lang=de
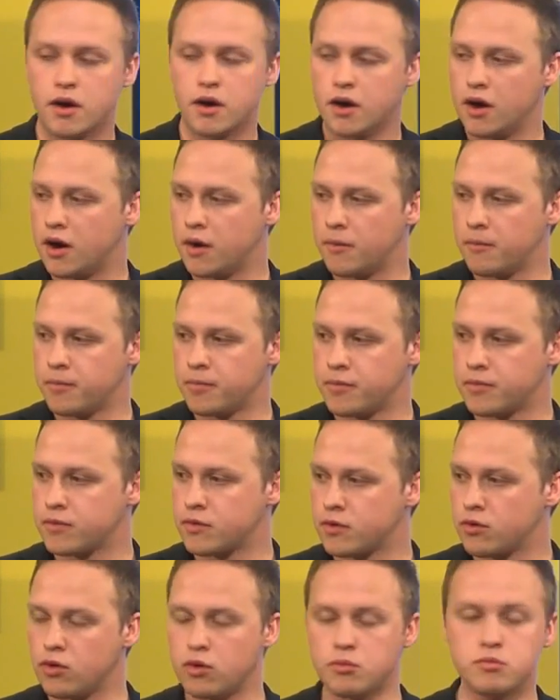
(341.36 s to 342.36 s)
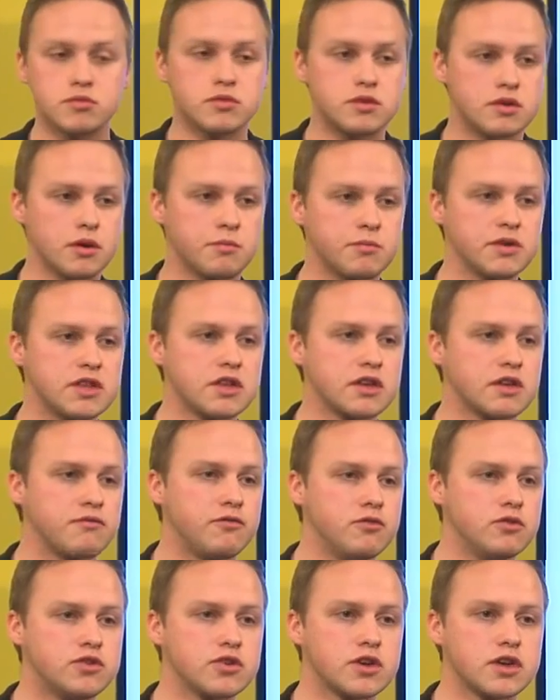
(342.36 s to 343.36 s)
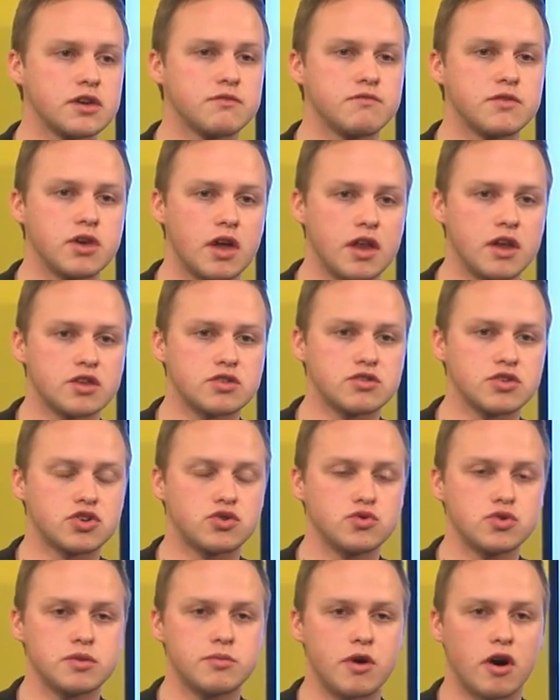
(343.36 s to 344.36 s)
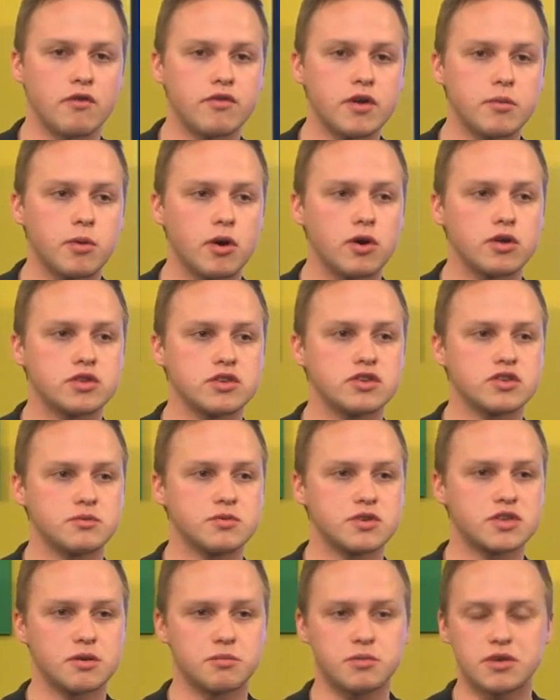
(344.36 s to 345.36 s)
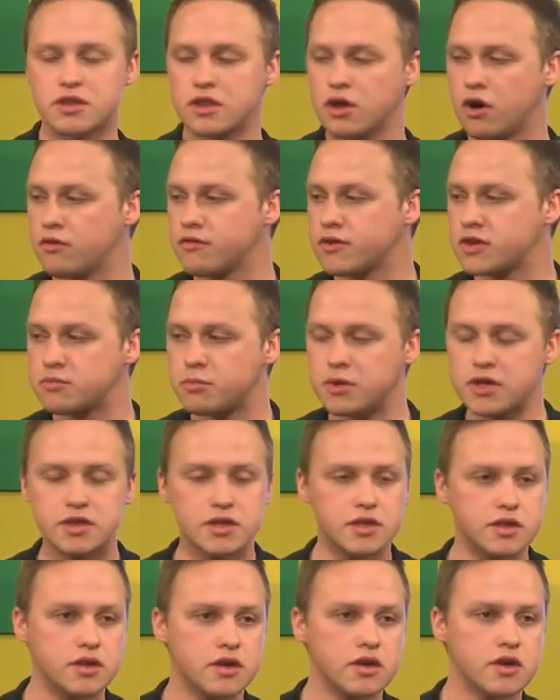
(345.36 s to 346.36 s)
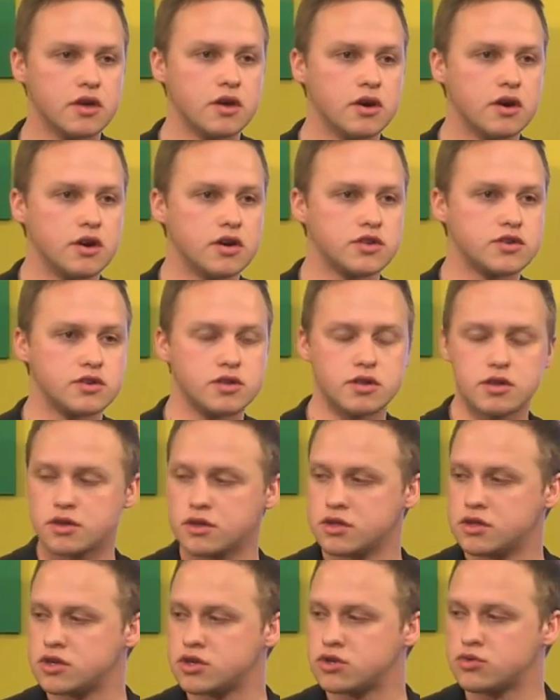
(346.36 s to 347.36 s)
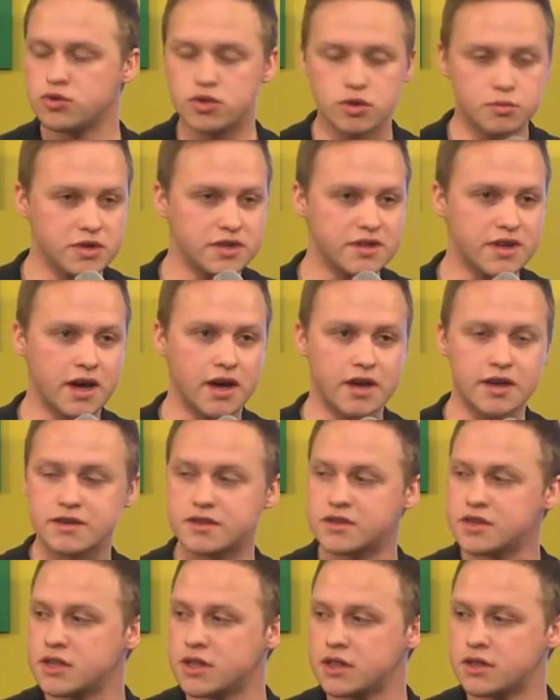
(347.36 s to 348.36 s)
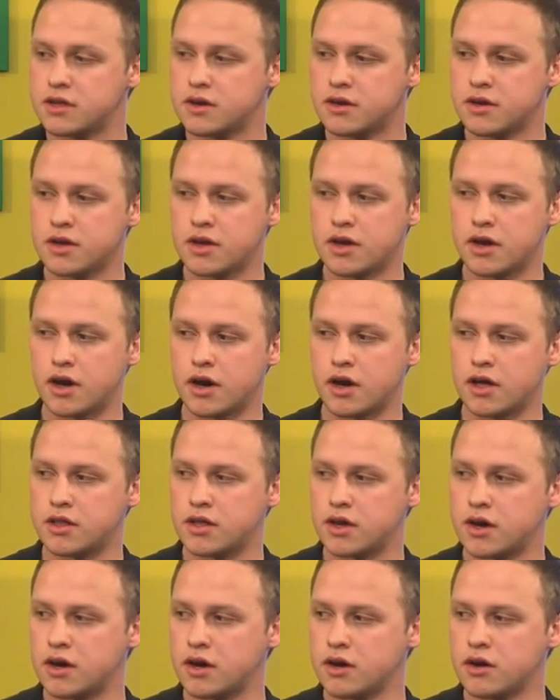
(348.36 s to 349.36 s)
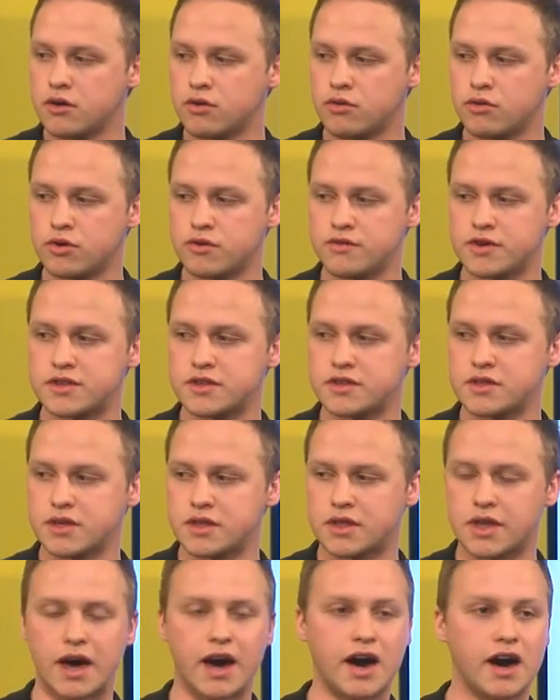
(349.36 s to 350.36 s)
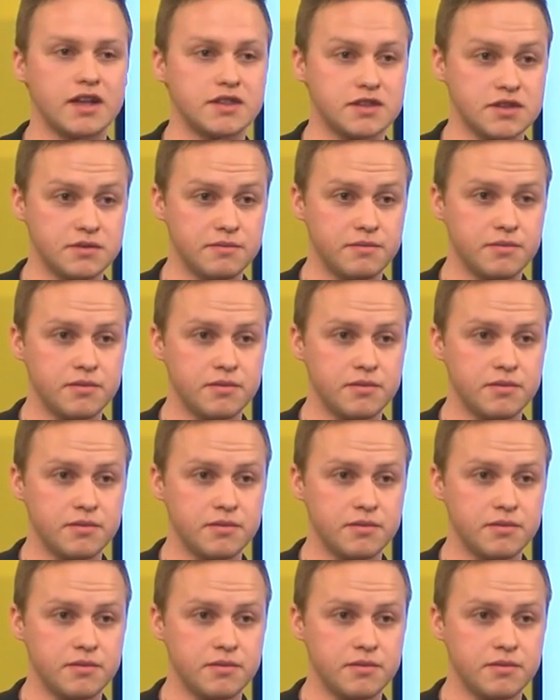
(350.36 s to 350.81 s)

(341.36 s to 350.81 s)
Ähm, um ein bisschen ein Gefühl zu kriegen, wie eigentlich so ein Studium aufgebaut ist, habe ich es ein bisschen aufgesplittet. Also das Studium ist angesiedelt an der Universität Graz